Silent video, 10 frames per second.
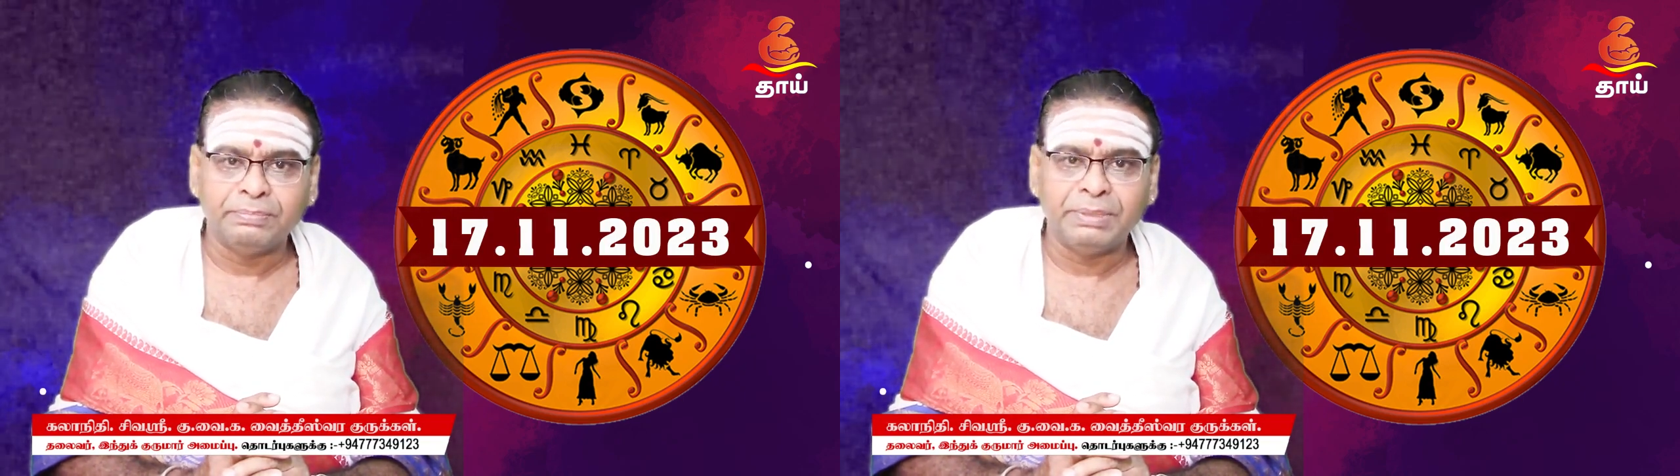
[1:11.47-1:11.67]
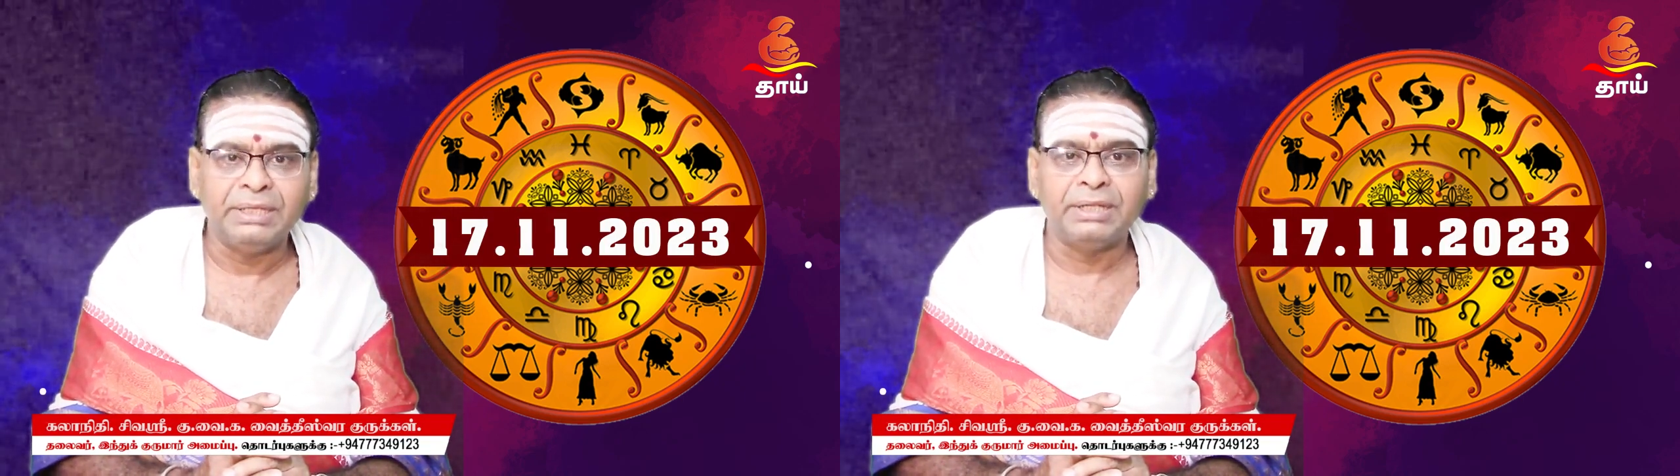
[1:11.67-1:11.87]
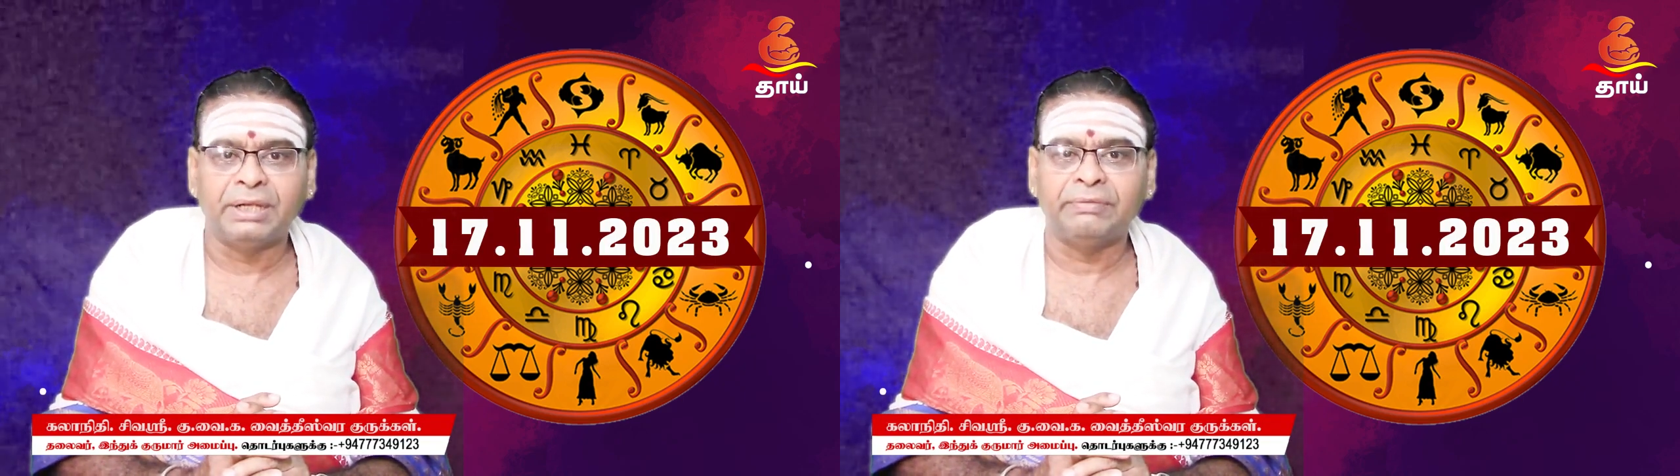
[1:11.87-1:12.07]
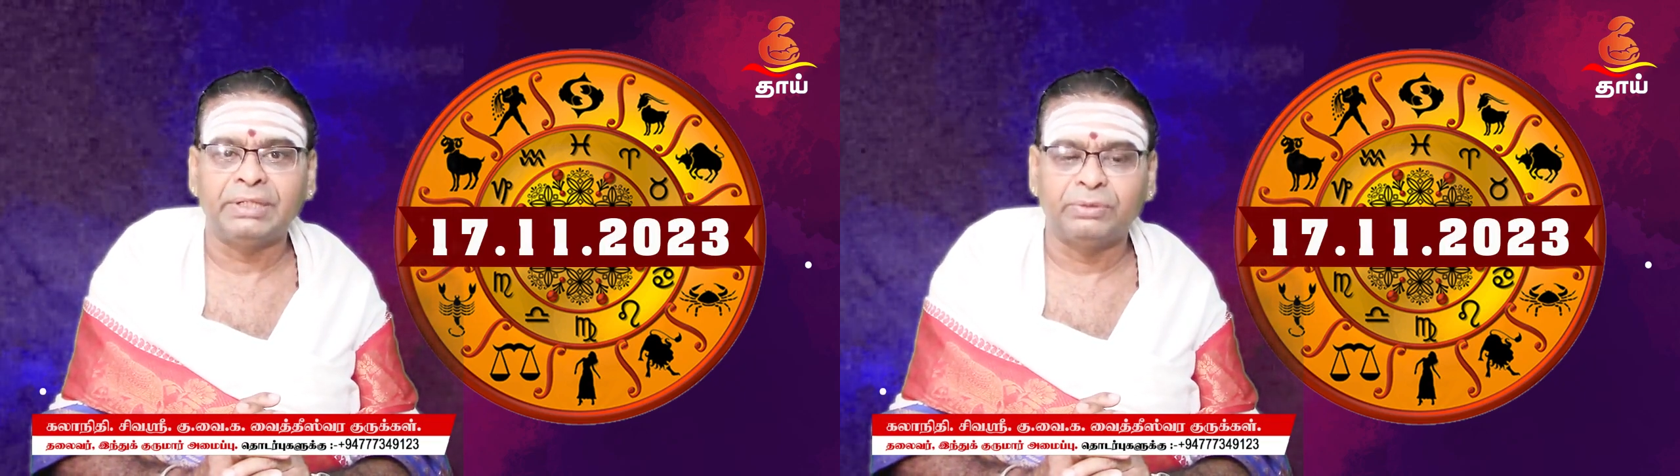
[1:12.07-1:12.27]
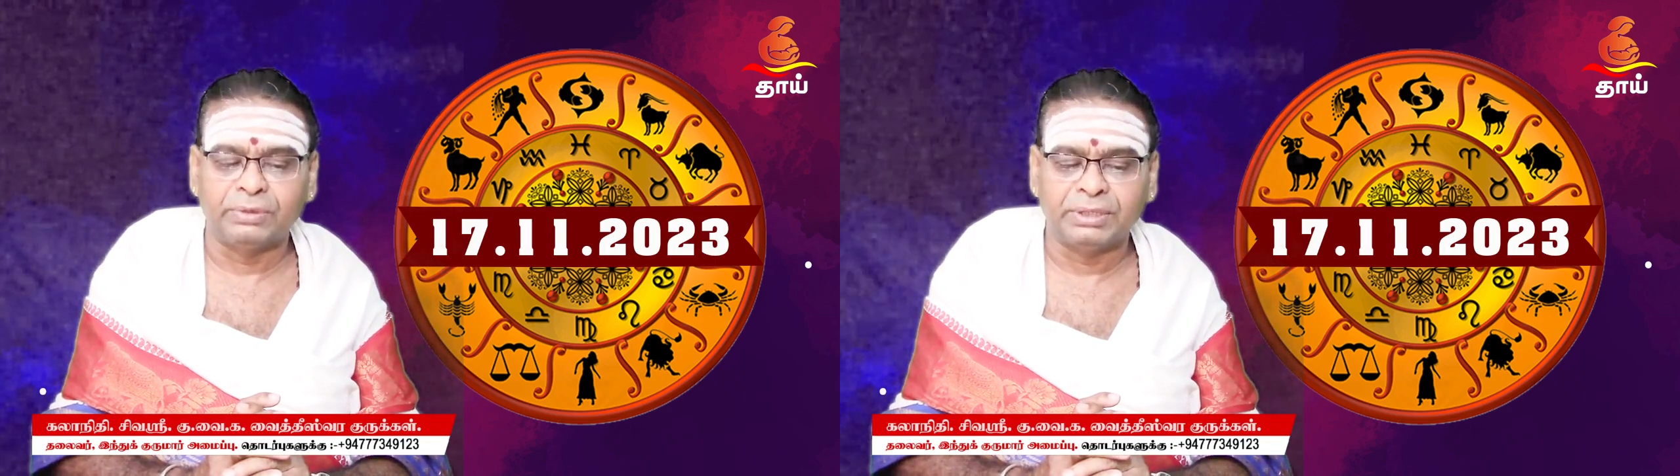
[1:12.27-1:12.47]
பின்னிரவை
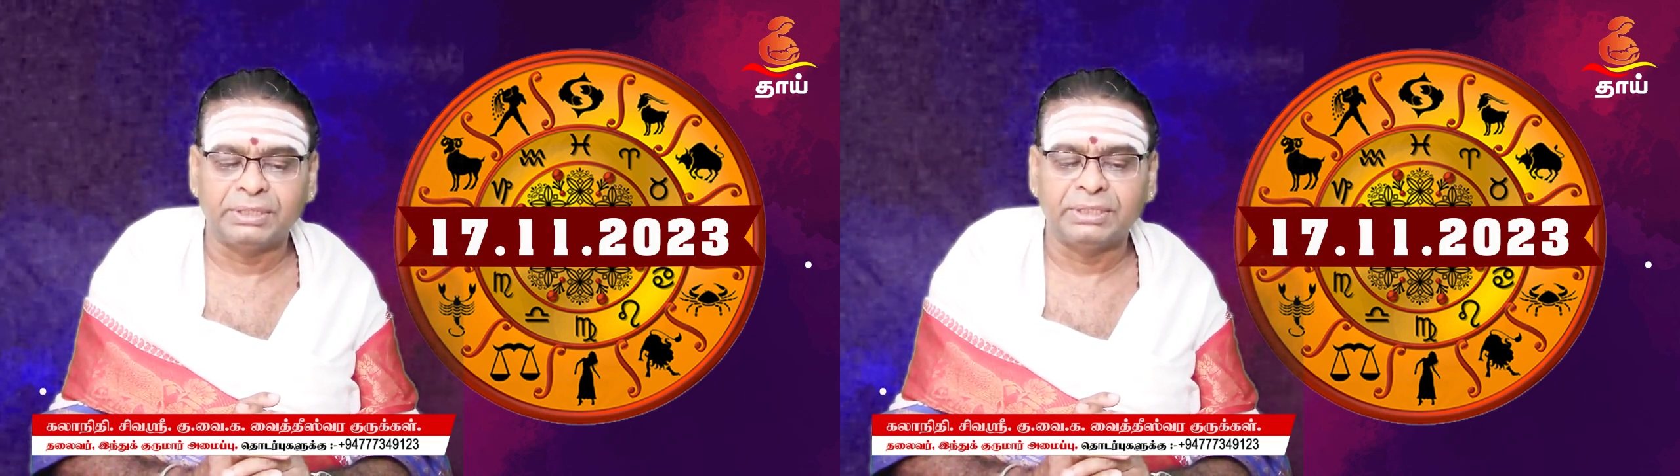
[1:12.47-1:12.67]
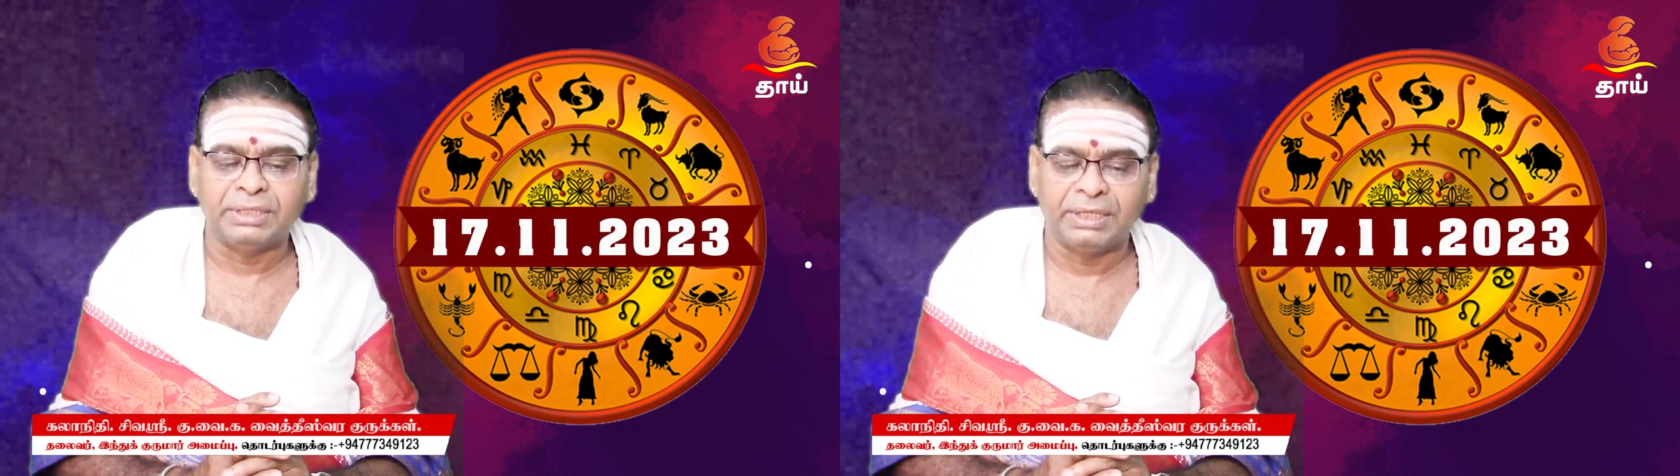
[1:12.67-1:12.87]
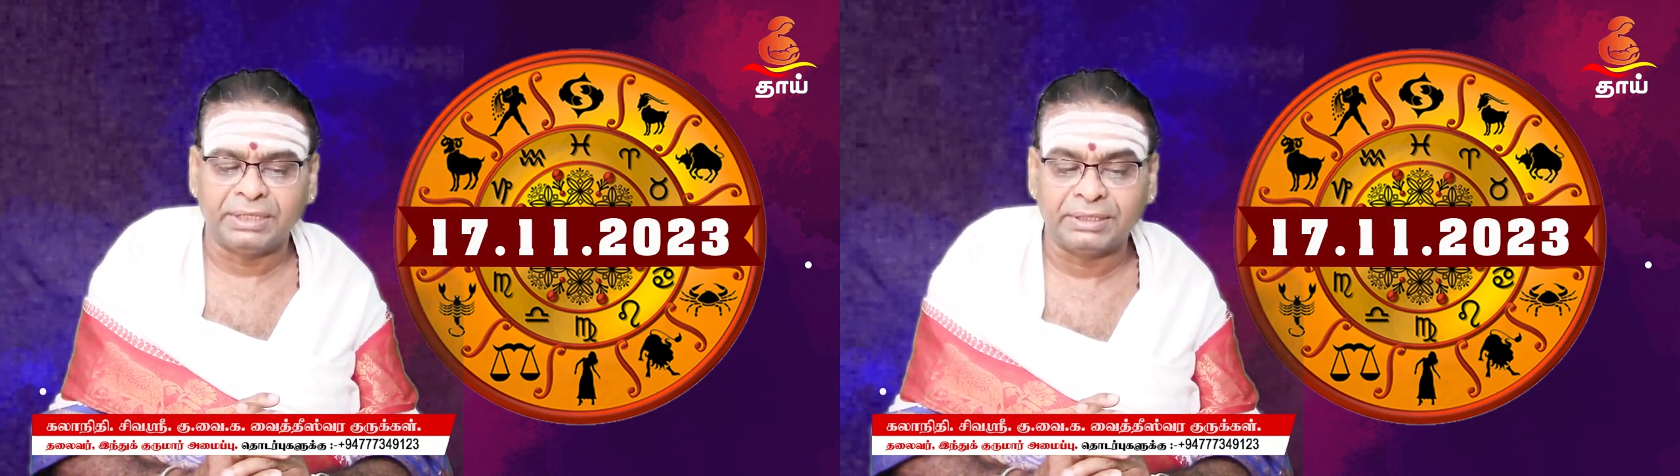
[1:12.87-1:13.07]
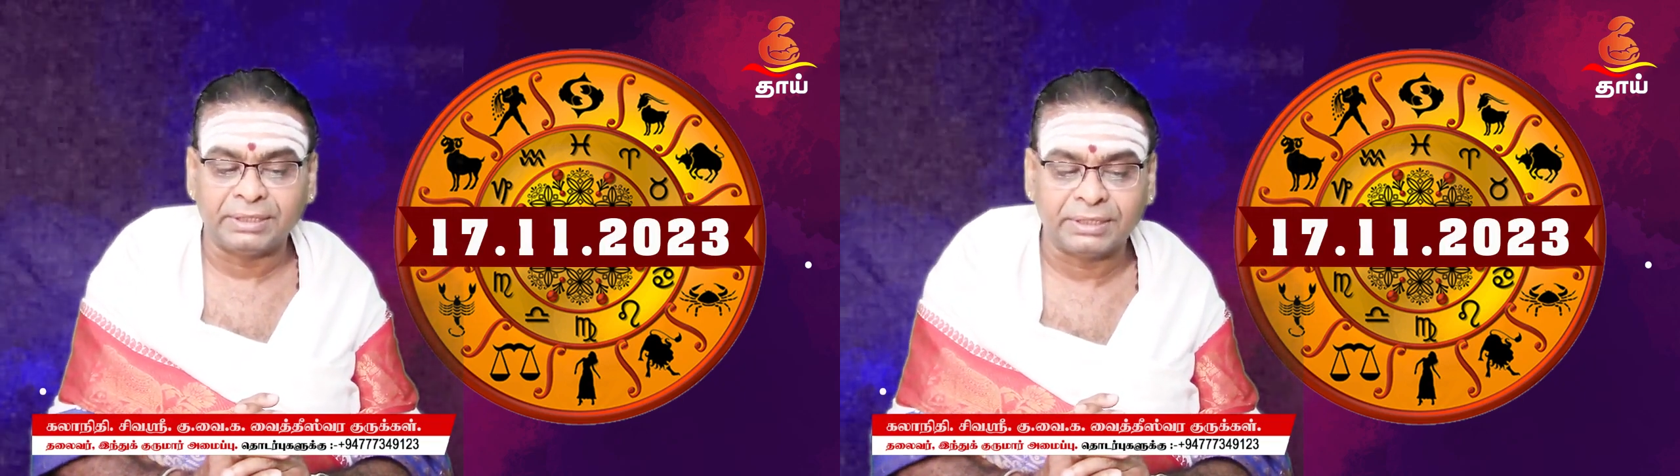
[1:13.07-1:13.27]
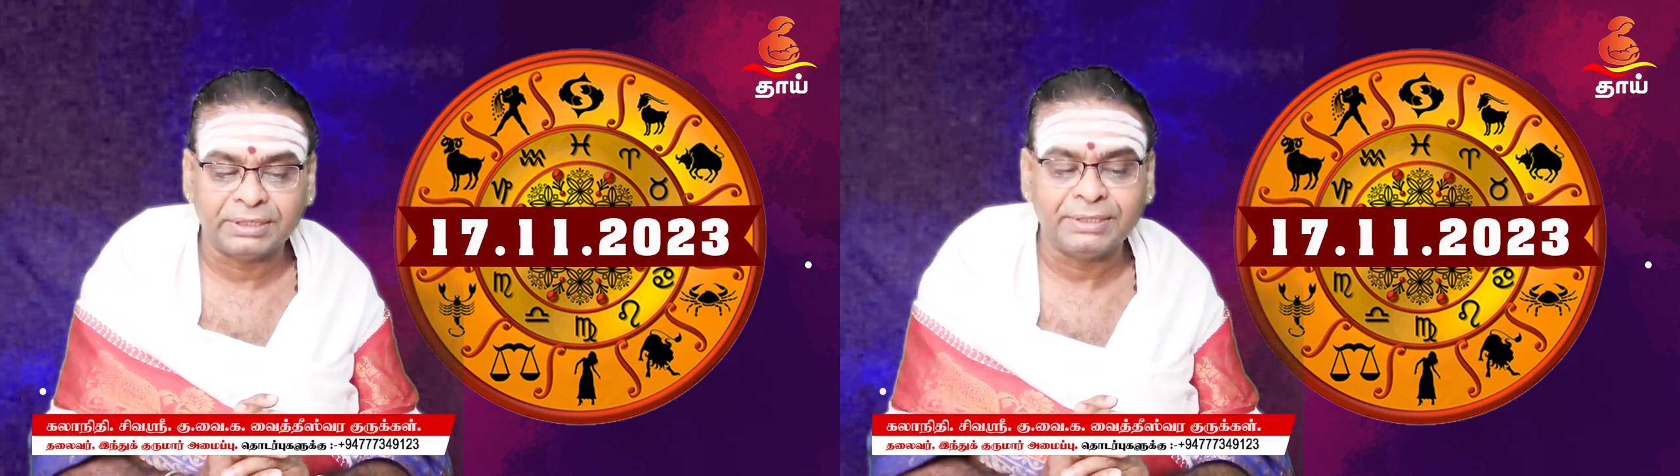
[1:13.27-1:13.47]
குறித்து
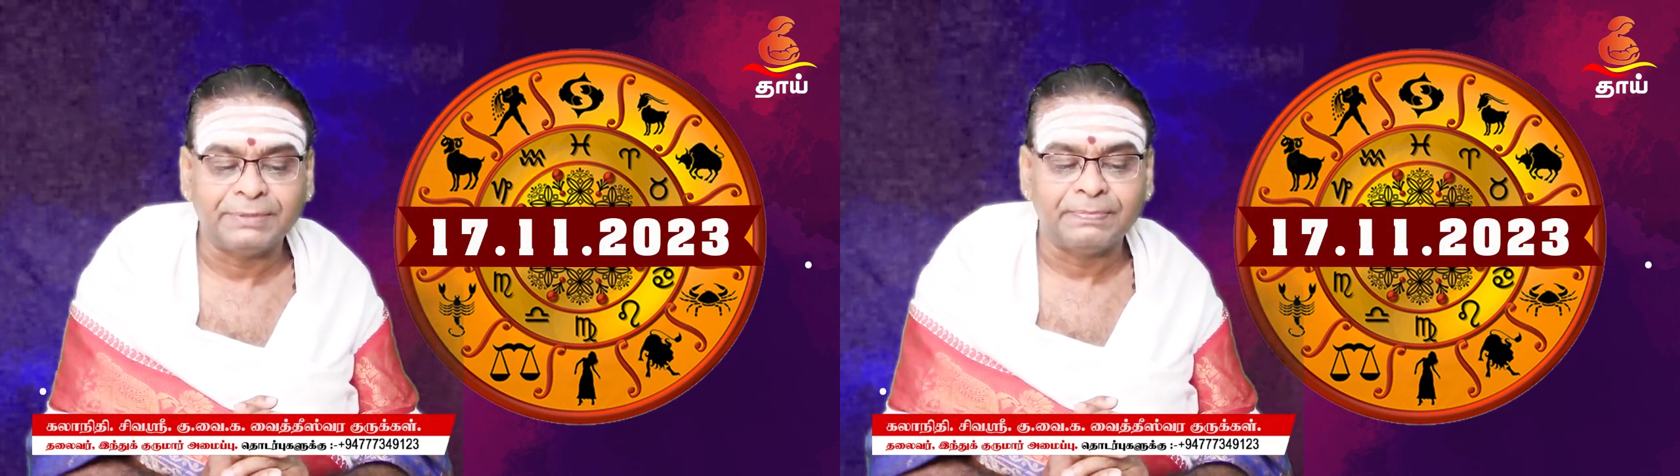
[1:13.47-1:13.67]
நிற்கின்றது